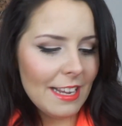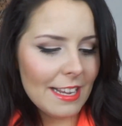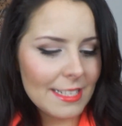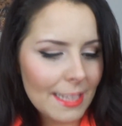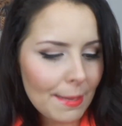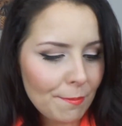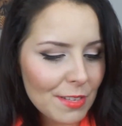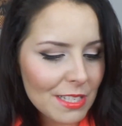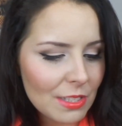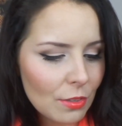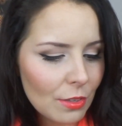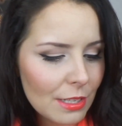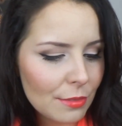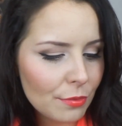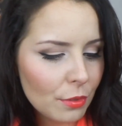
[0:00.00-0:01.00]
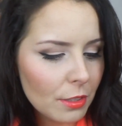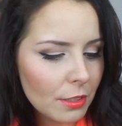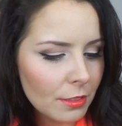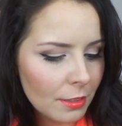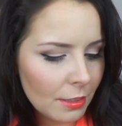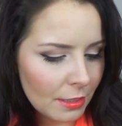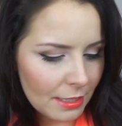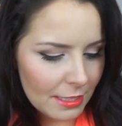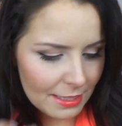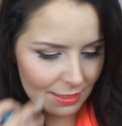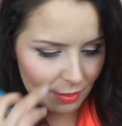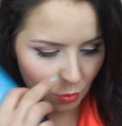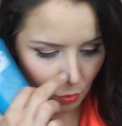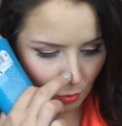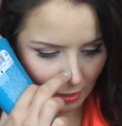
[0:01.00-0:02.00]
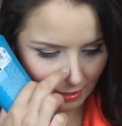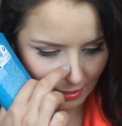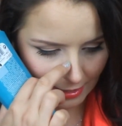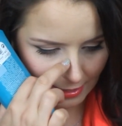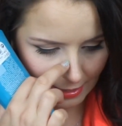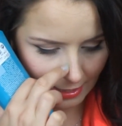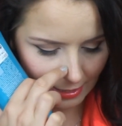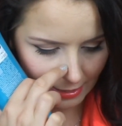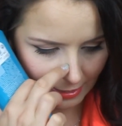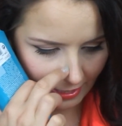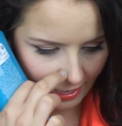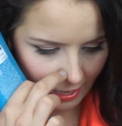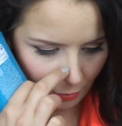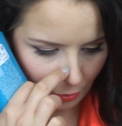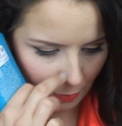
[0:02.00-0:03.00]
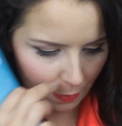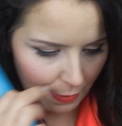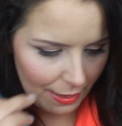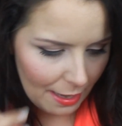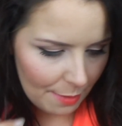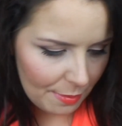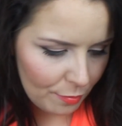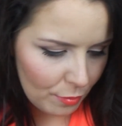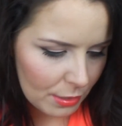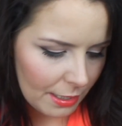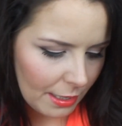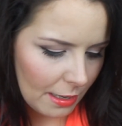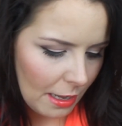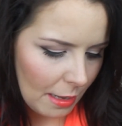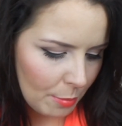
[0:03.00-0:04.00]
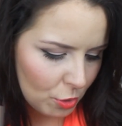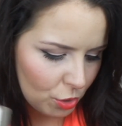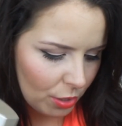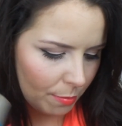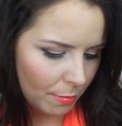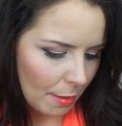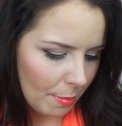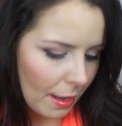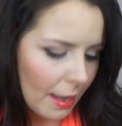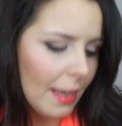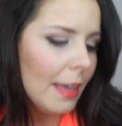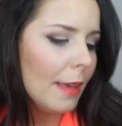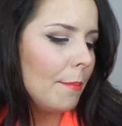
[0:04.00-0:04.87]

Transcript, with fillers: Es gibt was Neues von Glisskur, das nennt sich Hair Repair mit flüssigen Haarborsten, bla bla.